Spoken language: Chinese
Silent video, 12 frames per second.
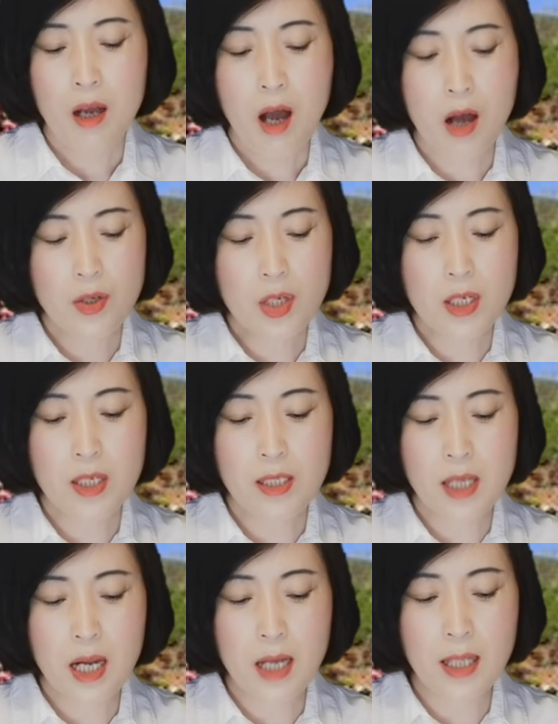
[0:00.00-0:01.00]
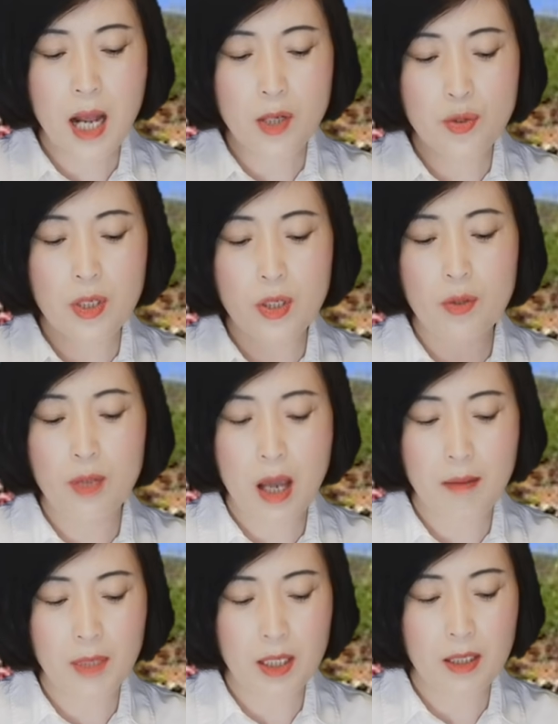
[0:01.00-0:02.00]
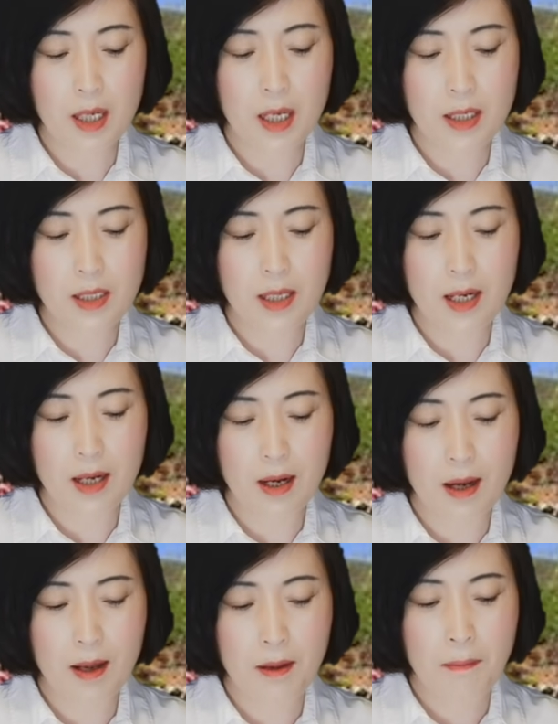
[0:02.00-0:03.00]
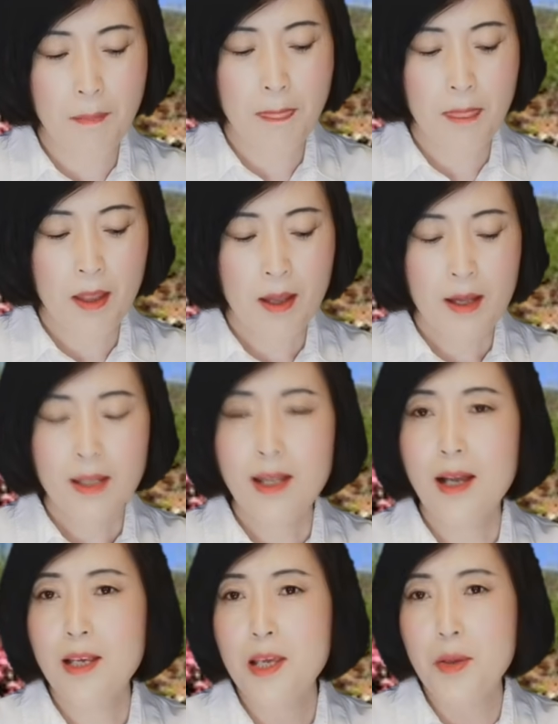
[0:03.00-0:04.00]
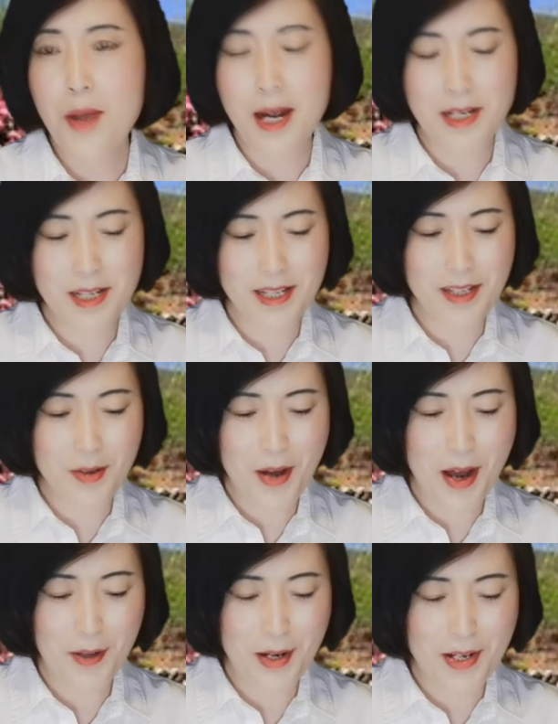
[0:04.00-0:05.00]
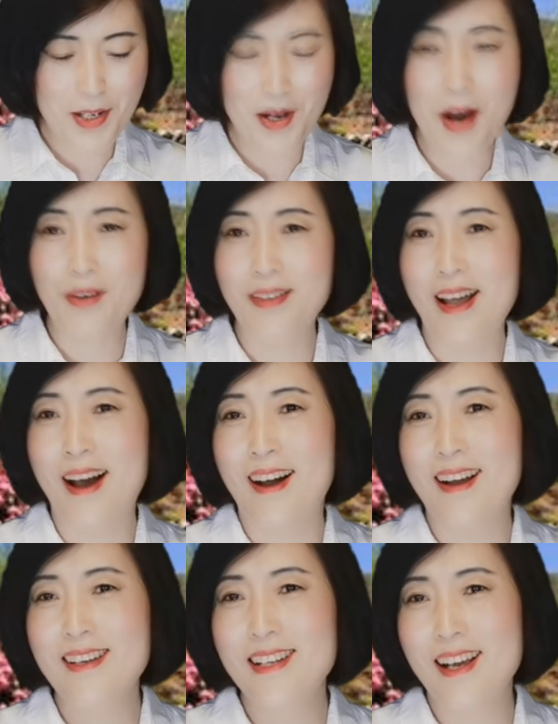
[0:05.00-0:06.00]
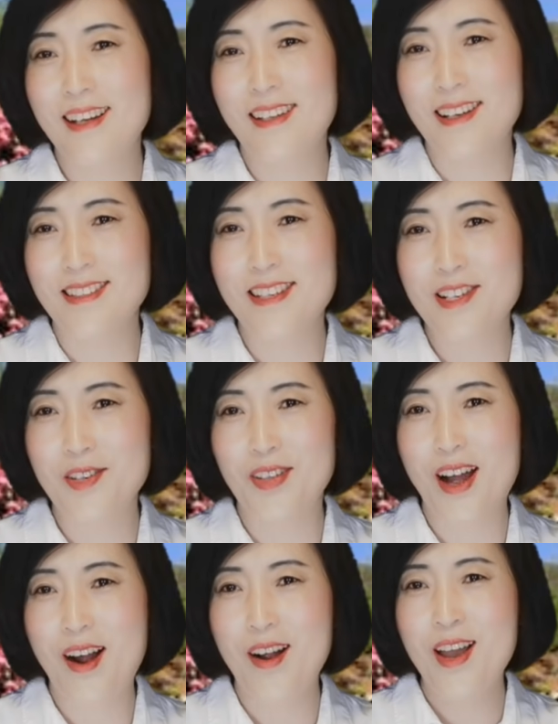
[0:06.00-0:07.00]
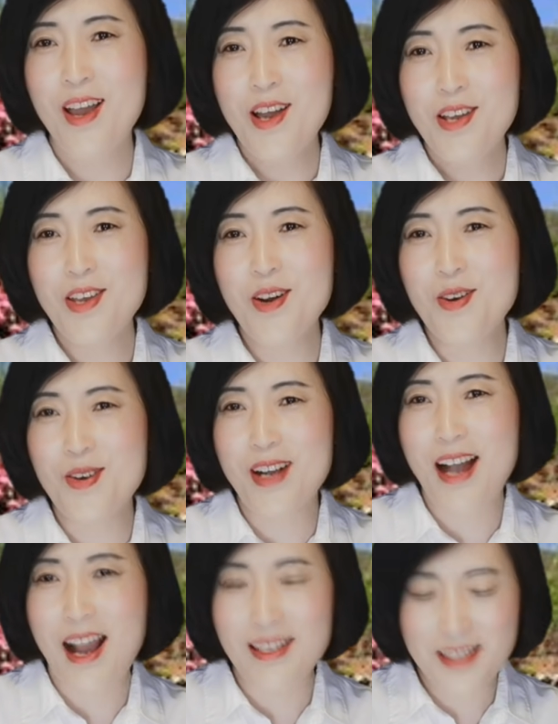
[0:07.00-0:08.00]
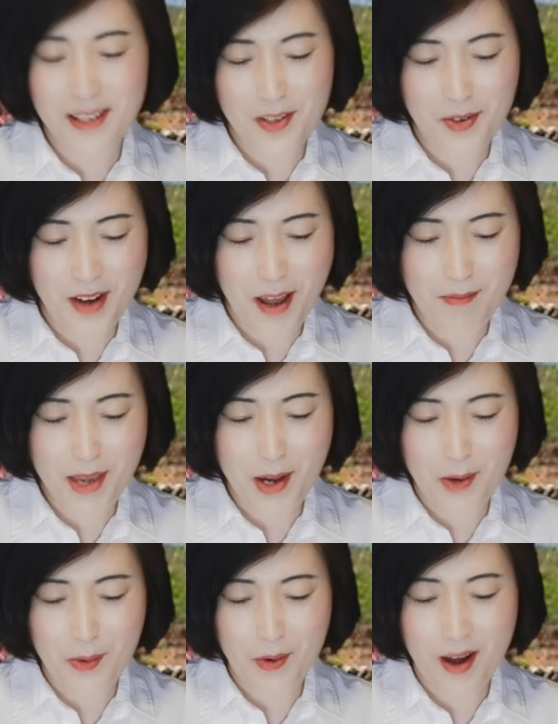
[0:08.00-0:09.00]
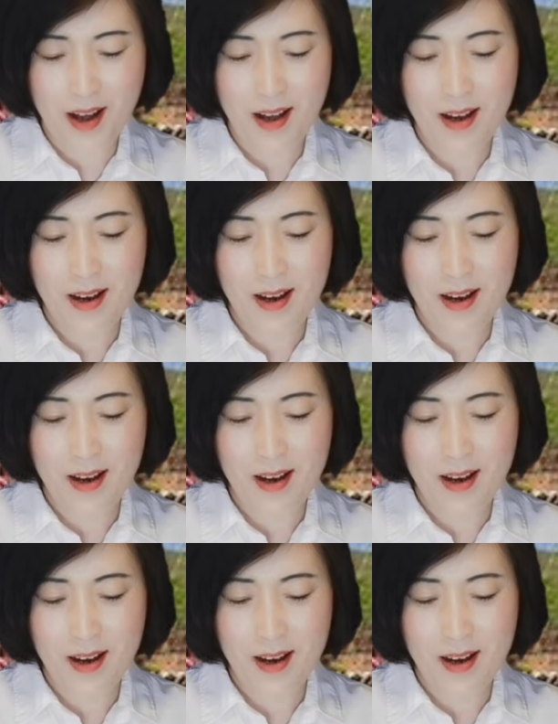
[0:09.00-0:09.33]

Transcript: 好，这是加拿大追究他们的这个责任啊。那一月十九号的时候呢，这个顶级手套又赶紧出来灭火，